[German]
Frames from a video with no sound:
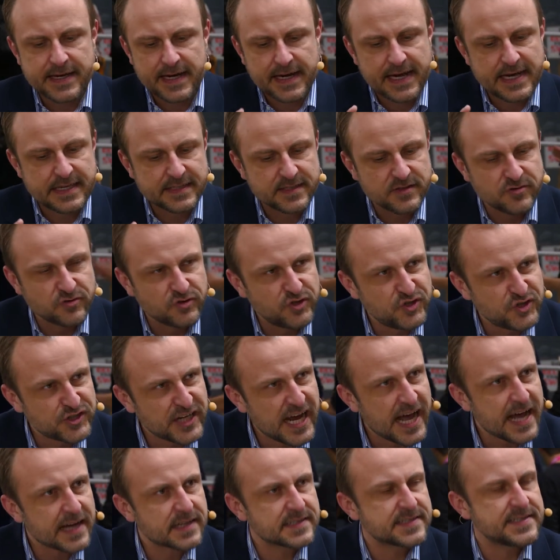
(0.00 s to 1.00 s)
da kannst du
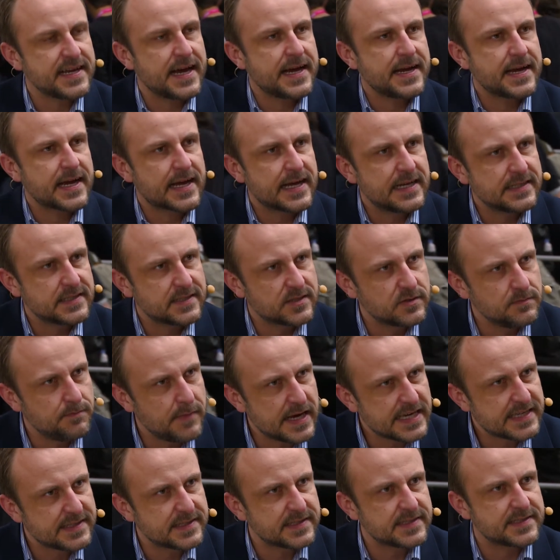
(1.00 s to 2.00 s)
stark sein, da kannst du
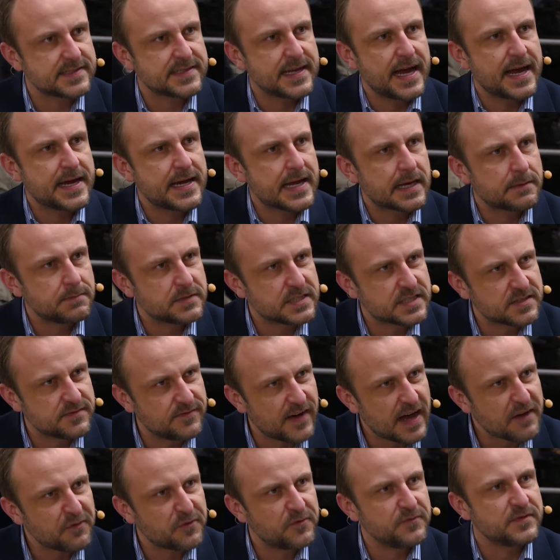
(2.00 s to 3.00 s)
mächtig sein, da gibt es
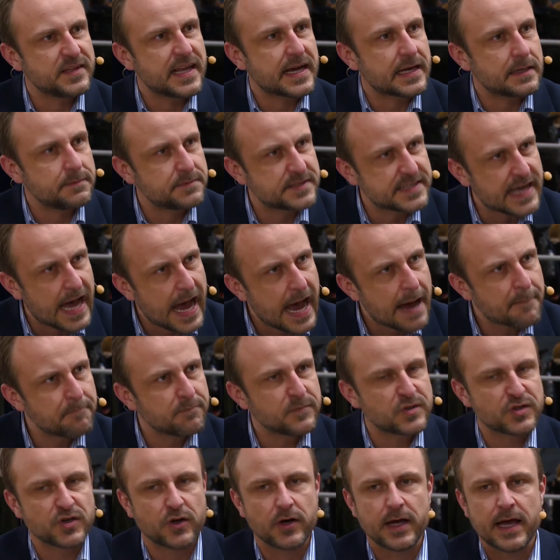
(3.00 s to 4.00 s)
Waffen, da gibt es
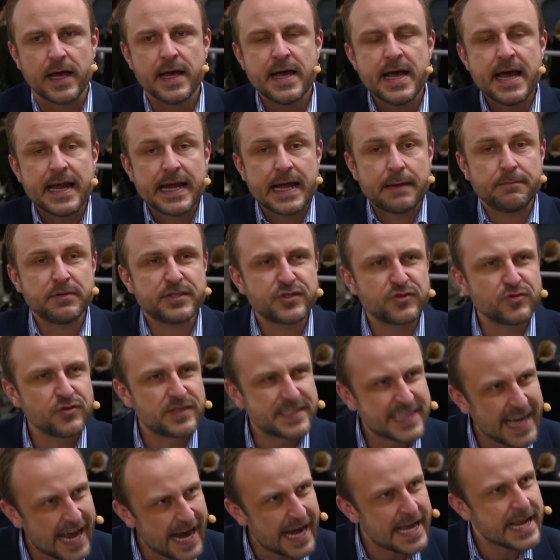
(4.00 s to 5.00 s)
Abenteuer, da bist du
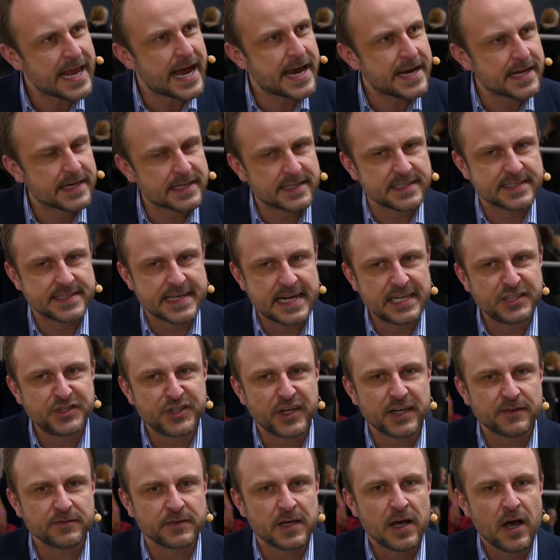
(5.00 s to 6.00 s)
Teil einer
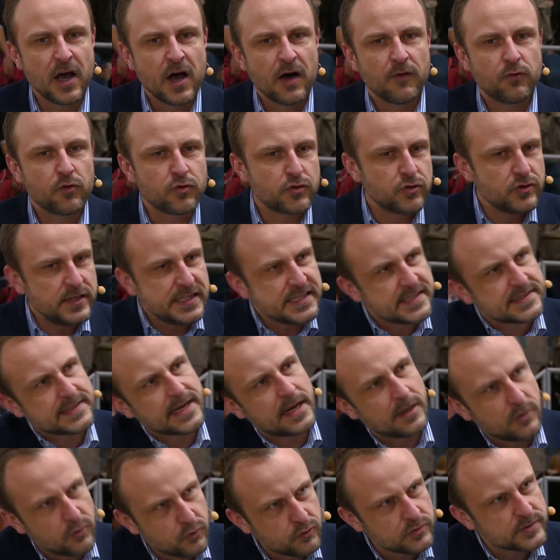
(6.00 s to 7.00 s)
Gesellschaft, wo du nicht
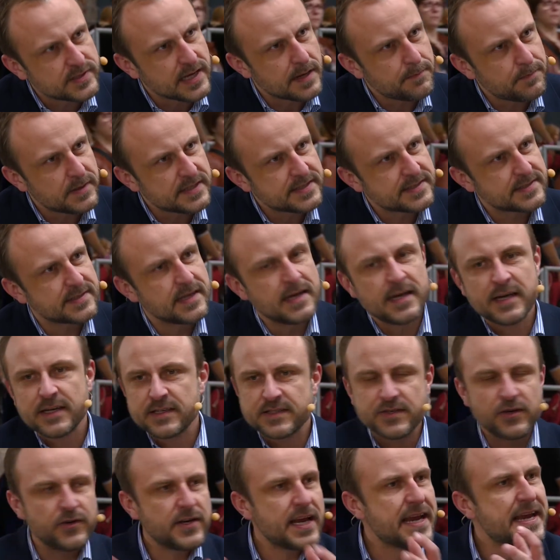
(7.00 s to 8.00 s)
der Loser bist,
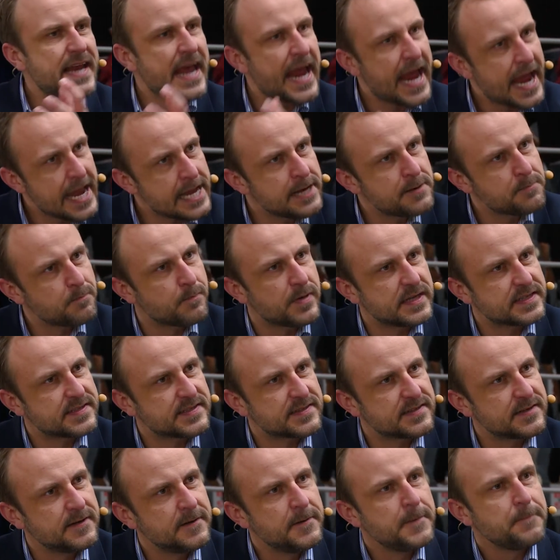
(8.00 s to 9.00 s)
sondern der Held
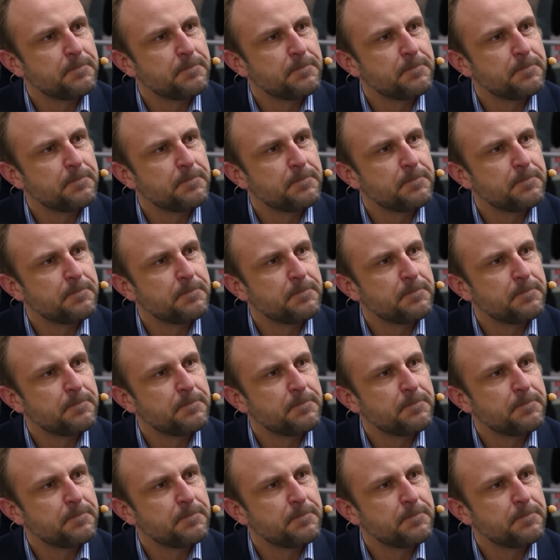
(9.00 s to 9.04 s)
bist.